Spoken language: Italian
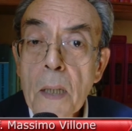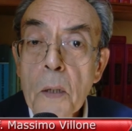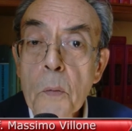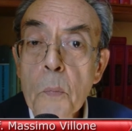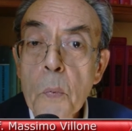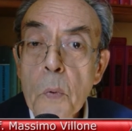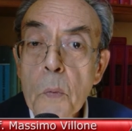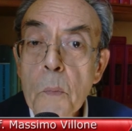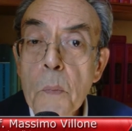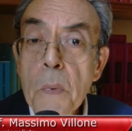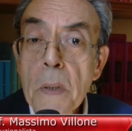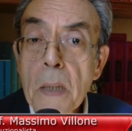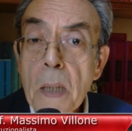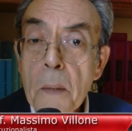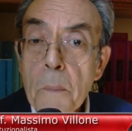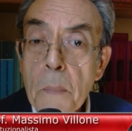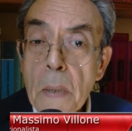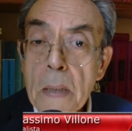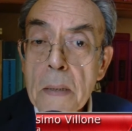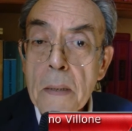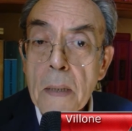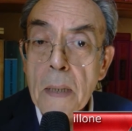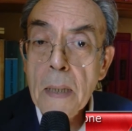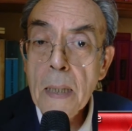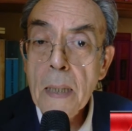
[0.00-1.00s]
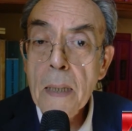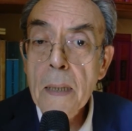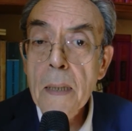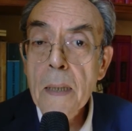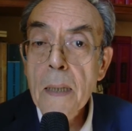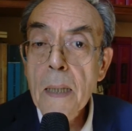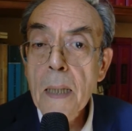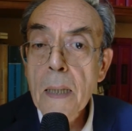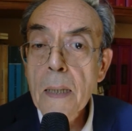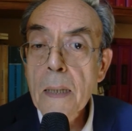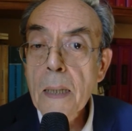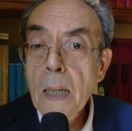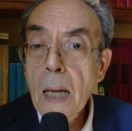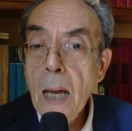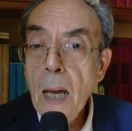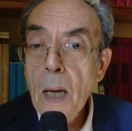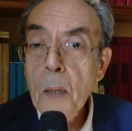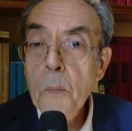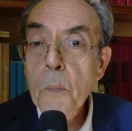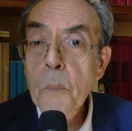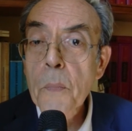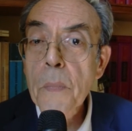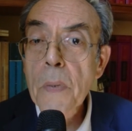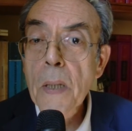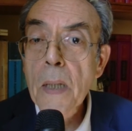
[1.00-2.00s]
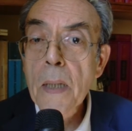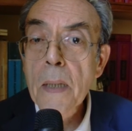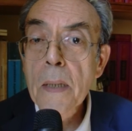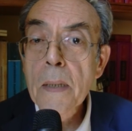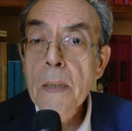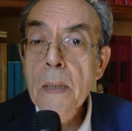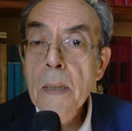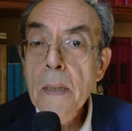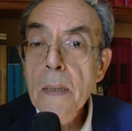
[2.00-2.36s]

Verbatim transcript: Repubblica Mattarella abbia